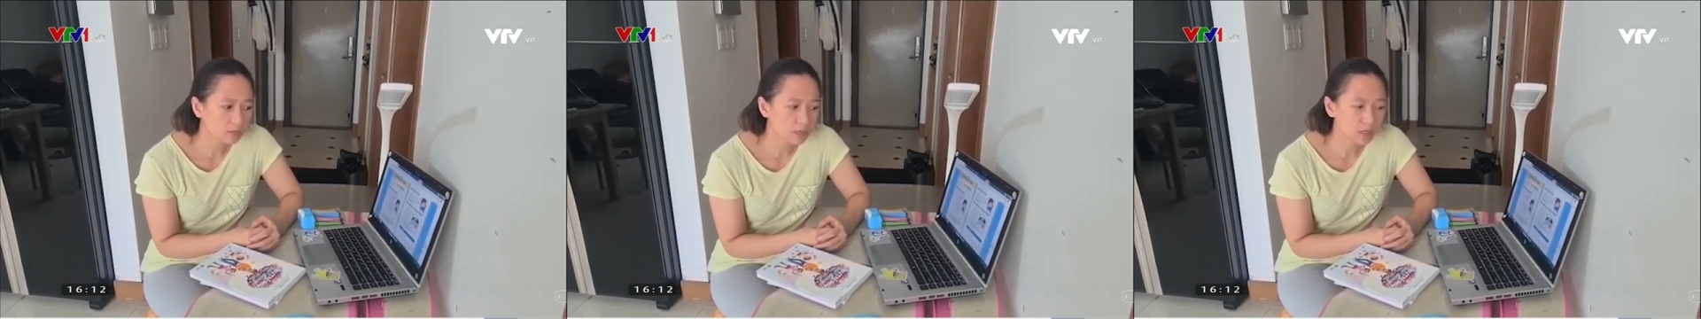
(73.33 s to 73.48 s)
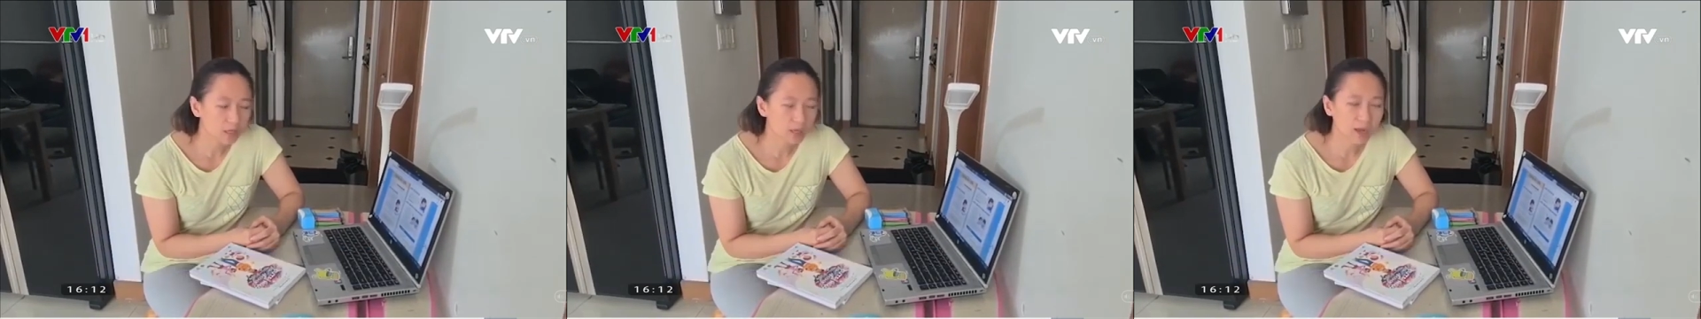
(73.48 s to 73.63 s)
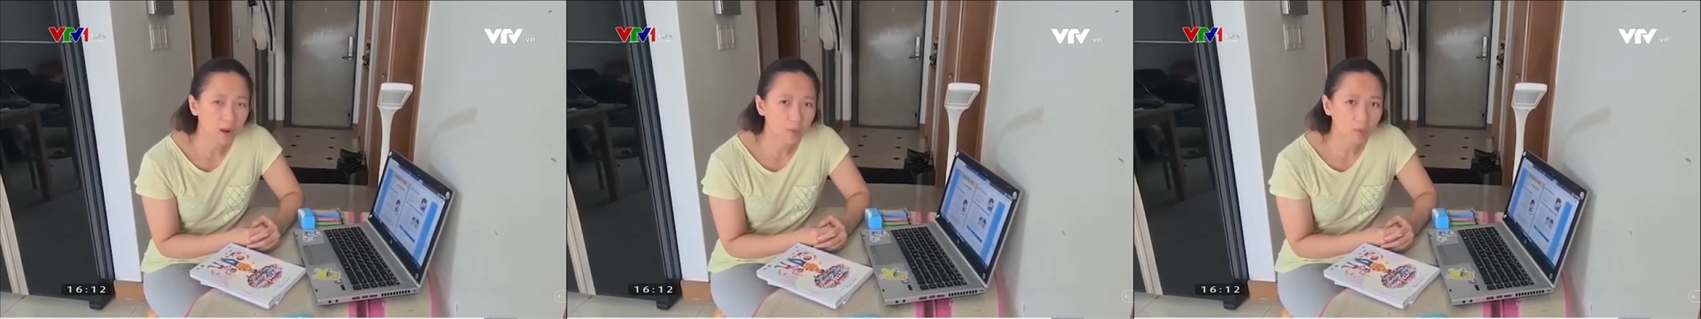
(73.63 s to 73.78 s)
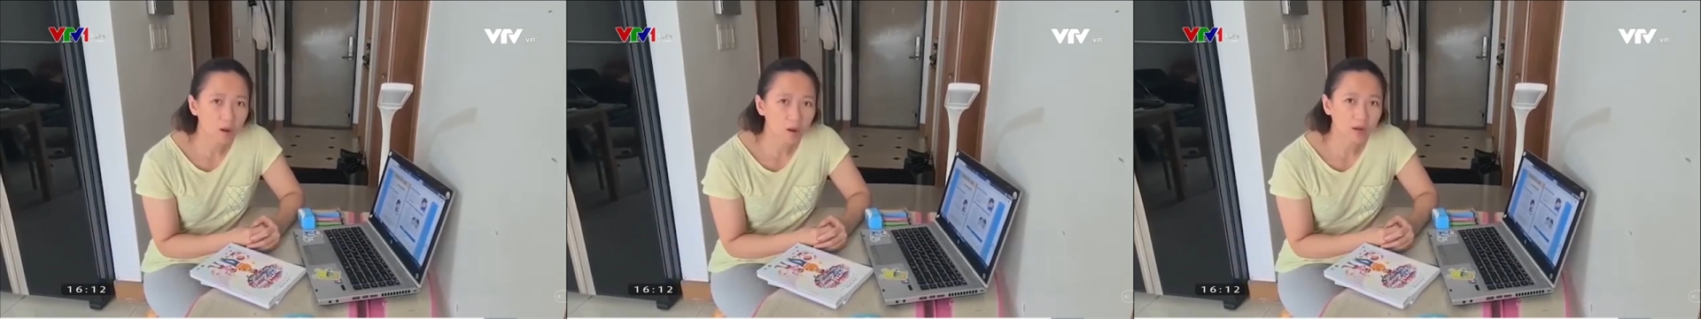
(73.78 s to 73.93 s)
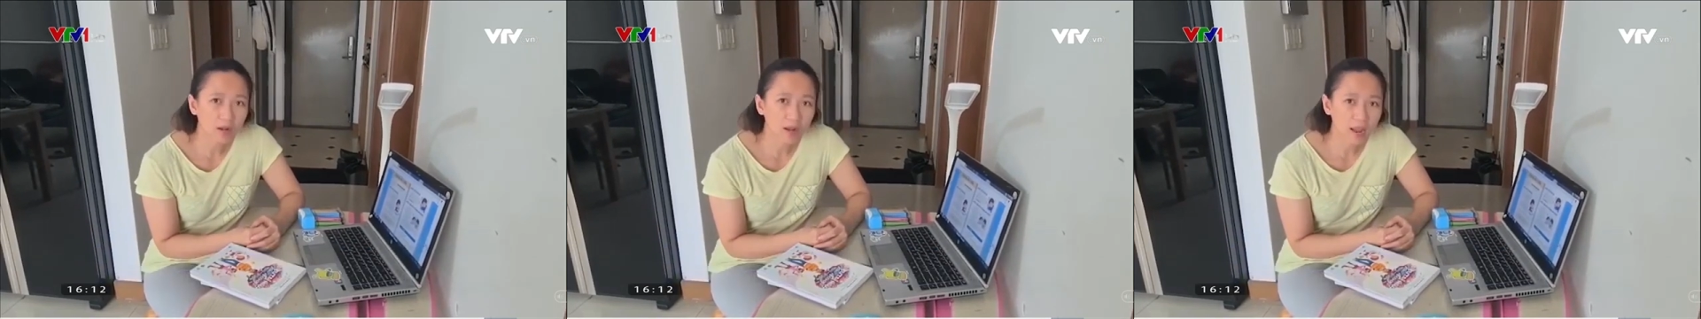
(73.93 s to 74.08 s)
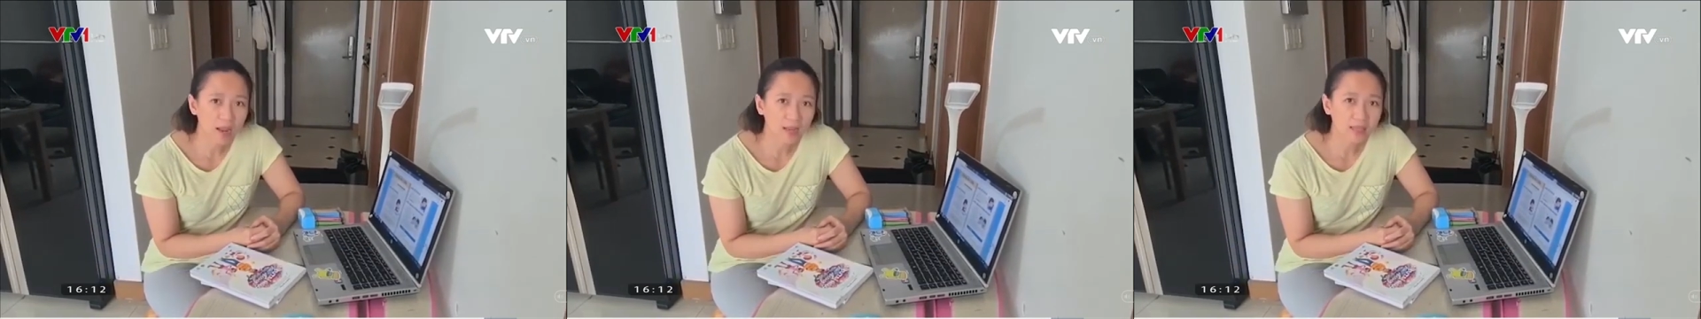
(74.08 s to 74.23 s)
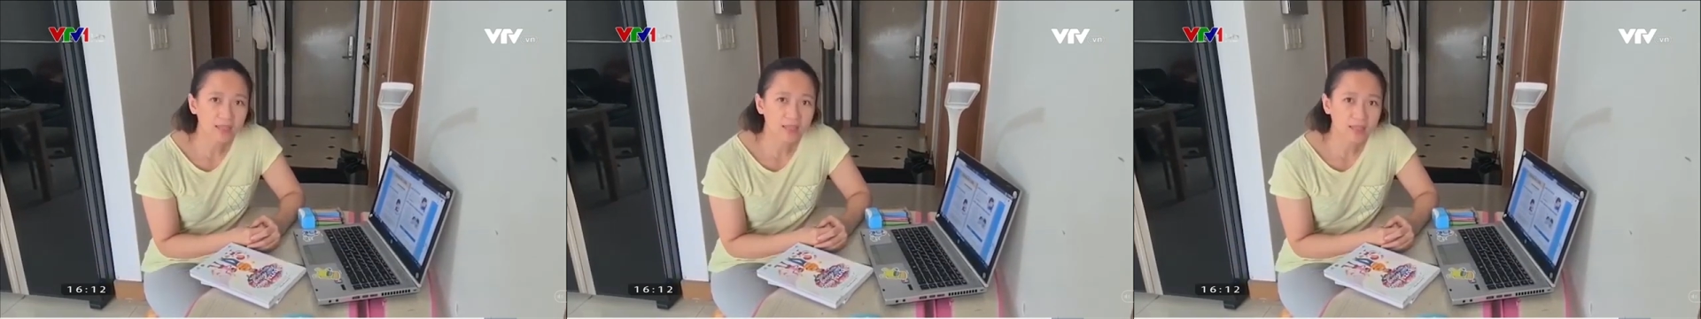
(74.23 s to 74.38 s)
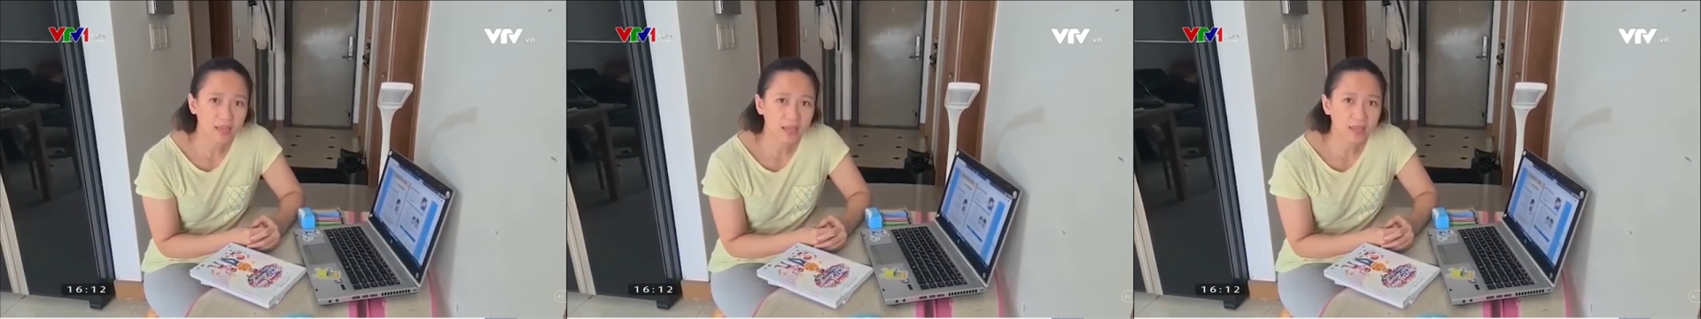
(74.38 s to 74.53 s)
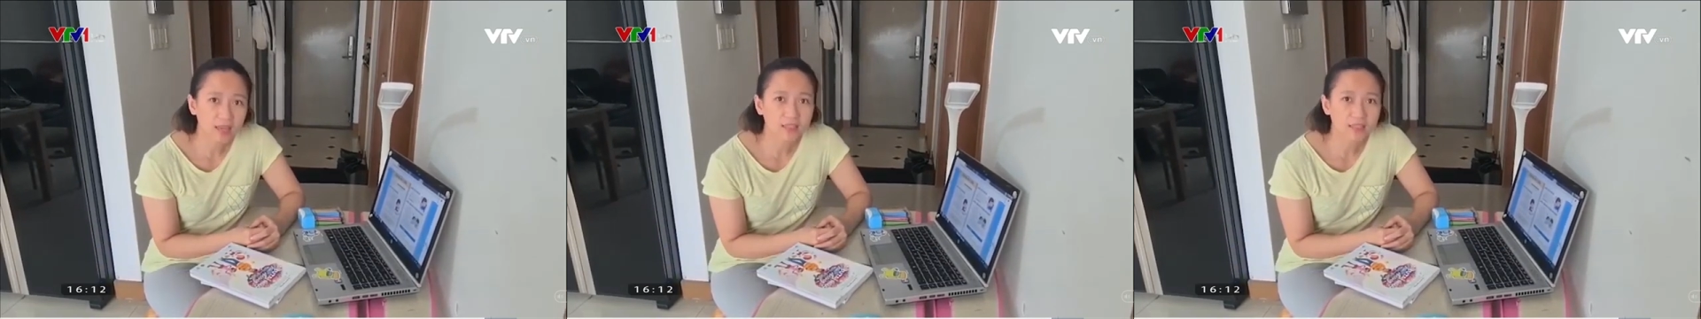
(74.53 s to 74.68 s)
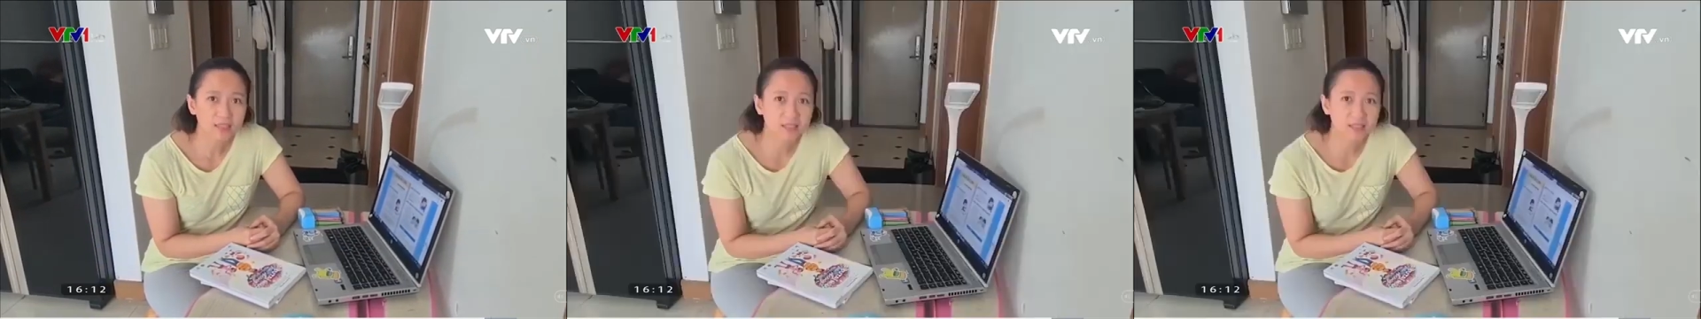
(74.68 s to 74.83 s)
chương trình học online
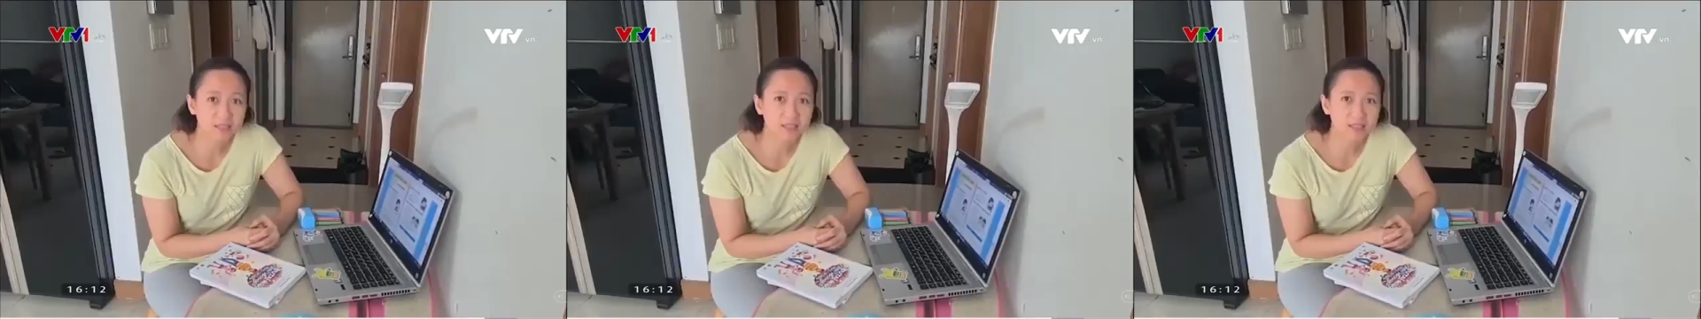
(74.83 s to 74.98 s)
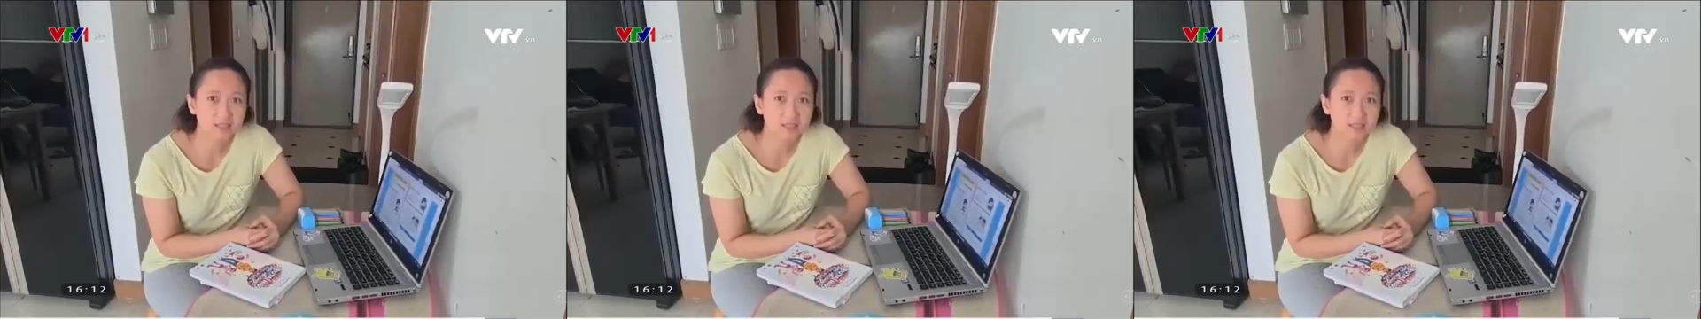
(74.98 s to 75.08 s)
như vậy